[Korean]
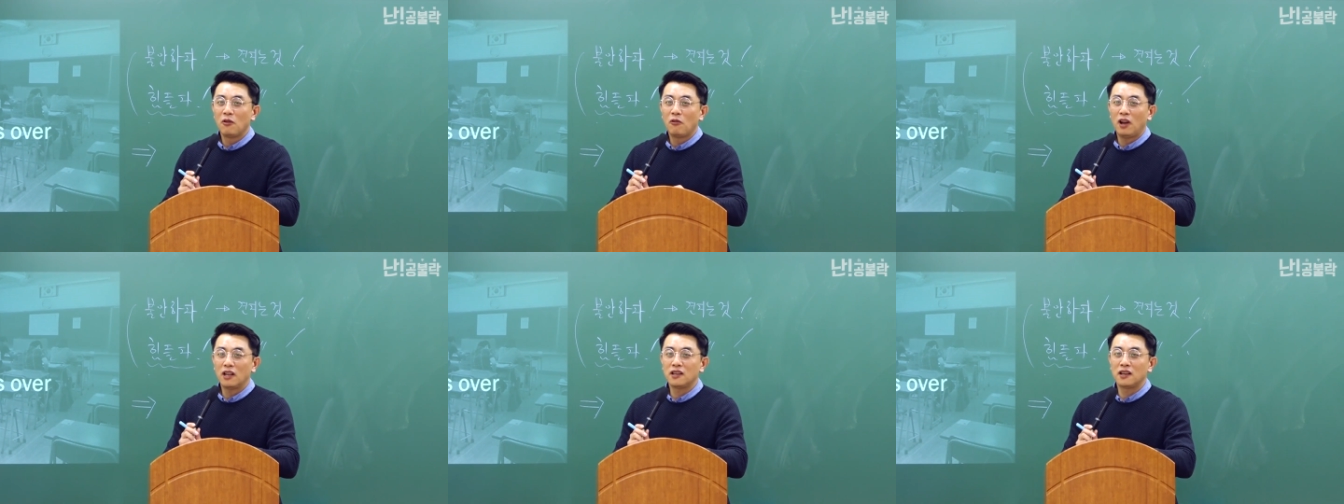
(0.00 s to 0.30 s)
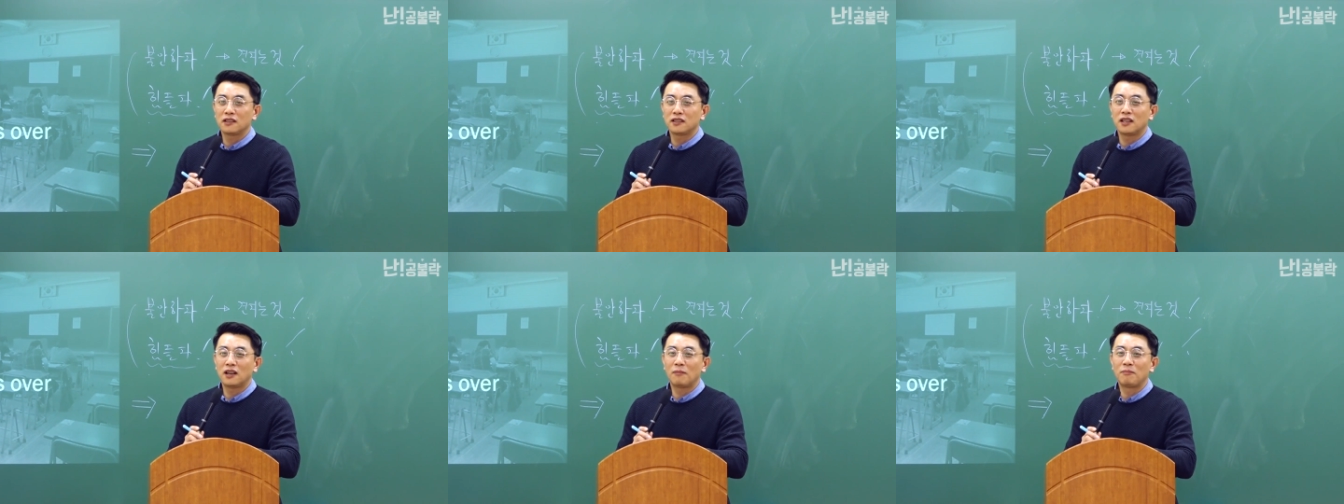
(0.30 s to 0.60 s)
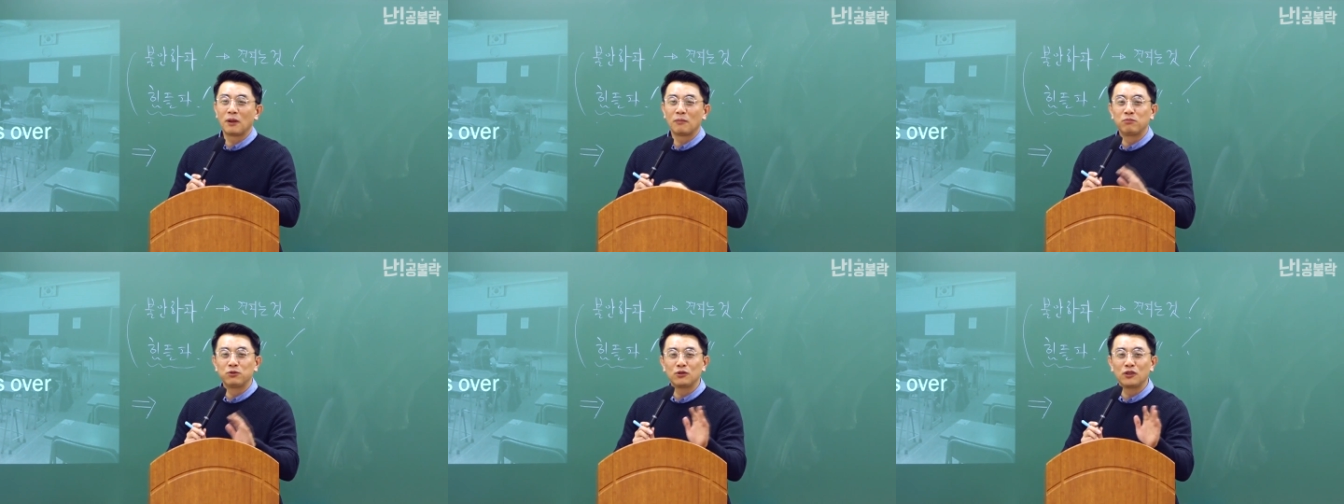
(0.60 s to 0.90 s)
화장실
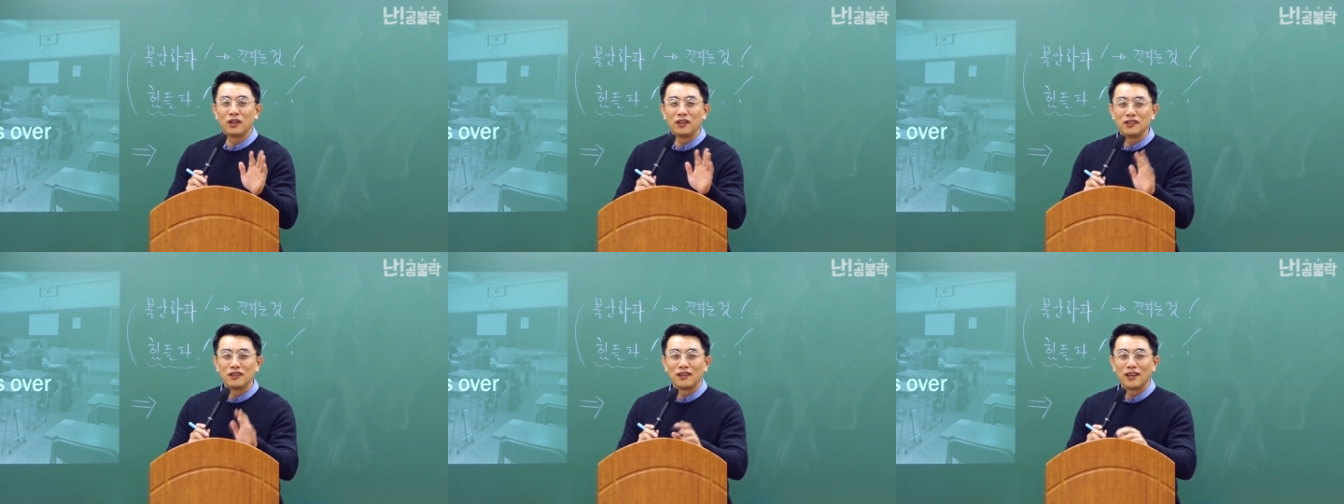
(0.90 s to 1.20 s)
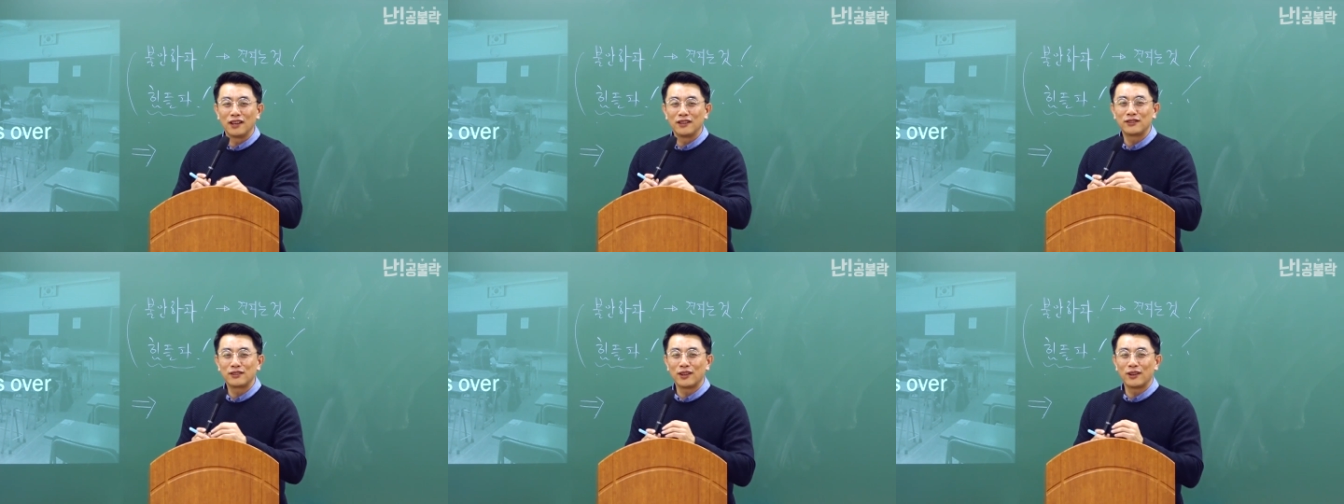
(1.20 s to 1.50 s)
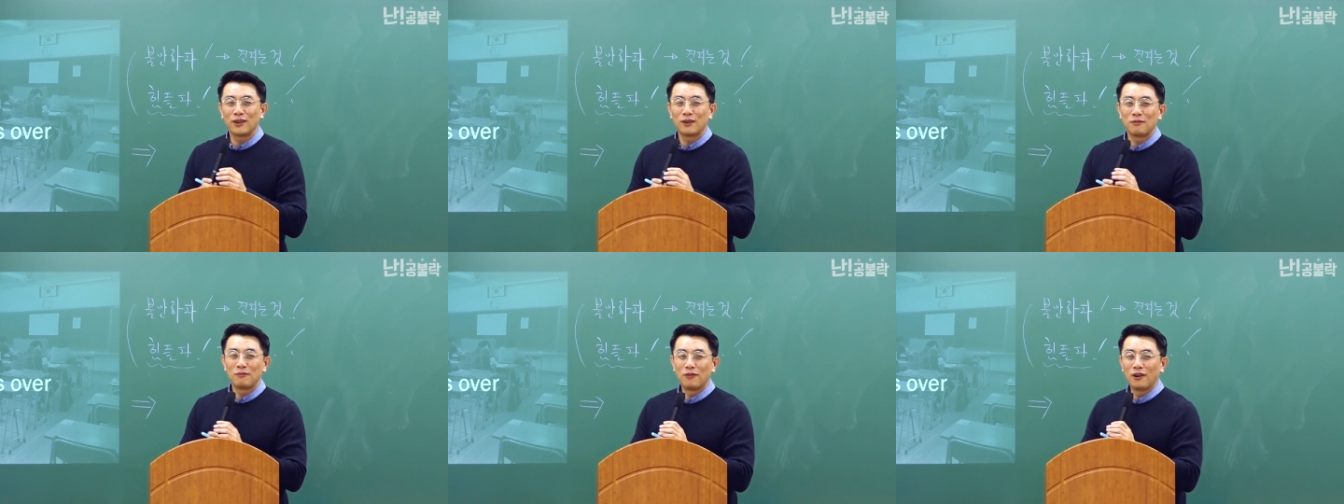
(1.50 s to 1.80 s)
앞에 붙어 있는 게
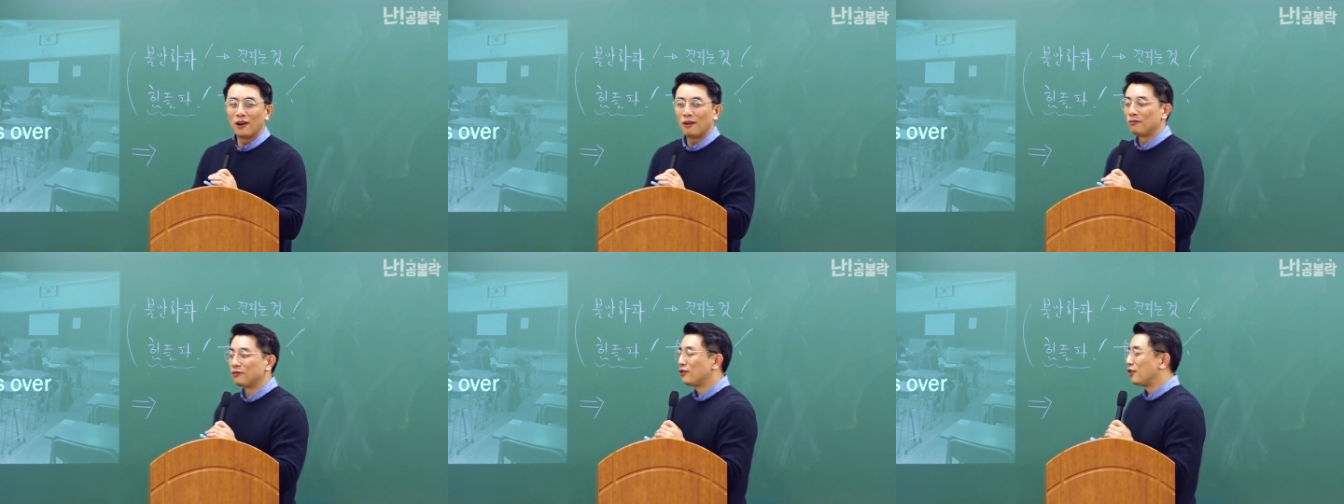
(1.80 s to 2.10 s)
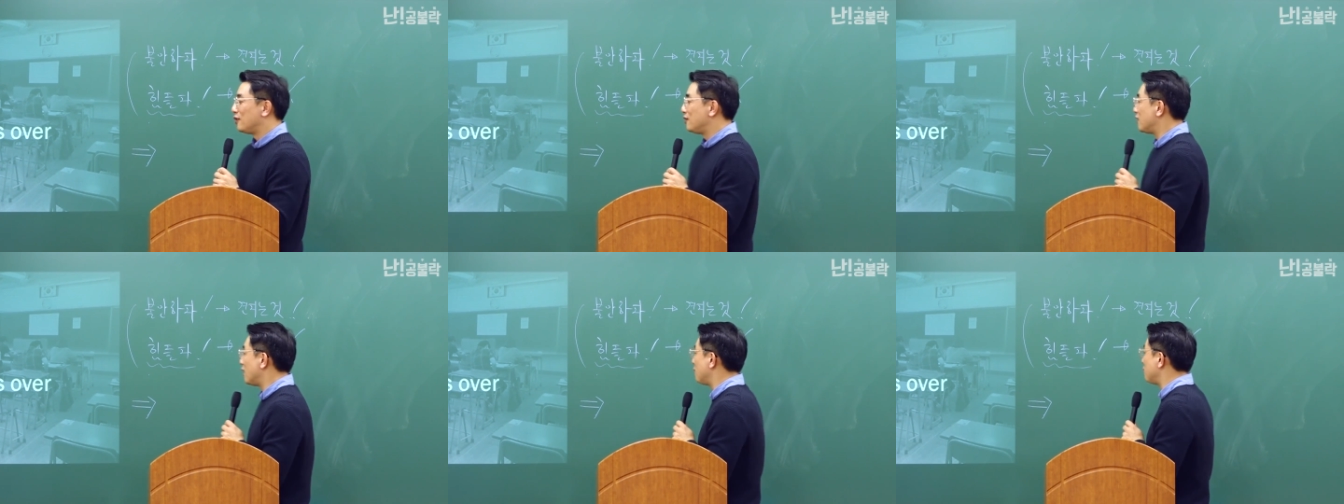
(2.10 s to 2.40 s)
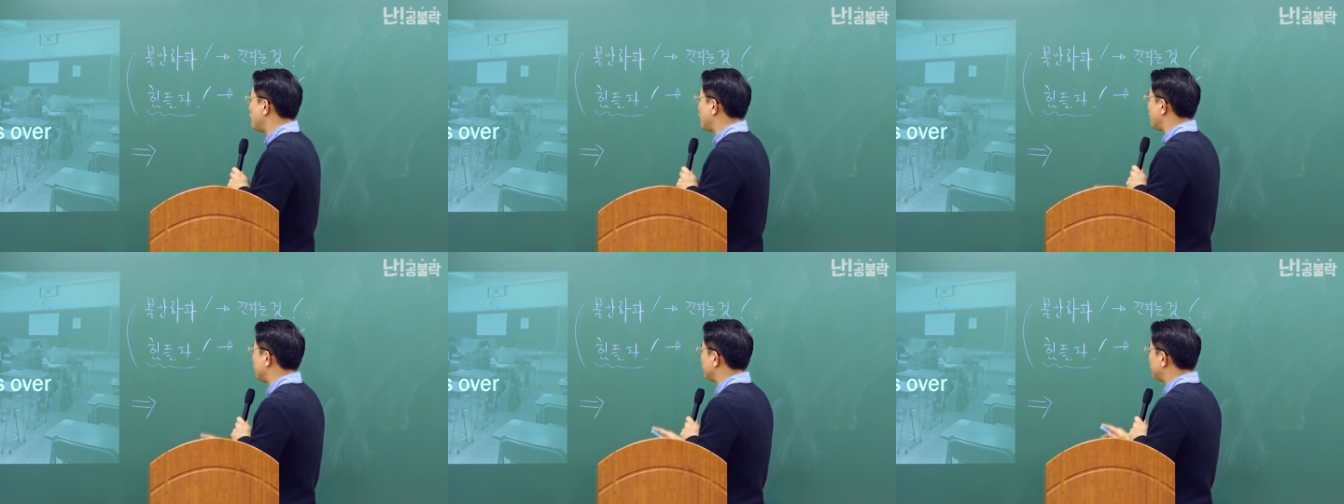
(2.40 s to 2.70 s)
있어요. 뭐가 붙어
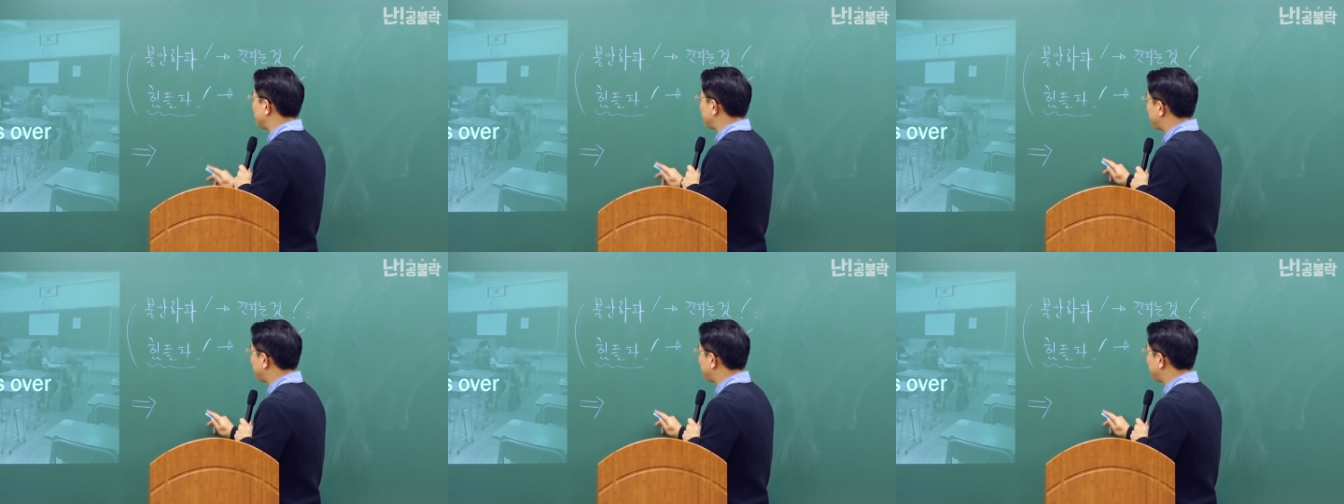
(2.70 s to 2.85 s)
있냐면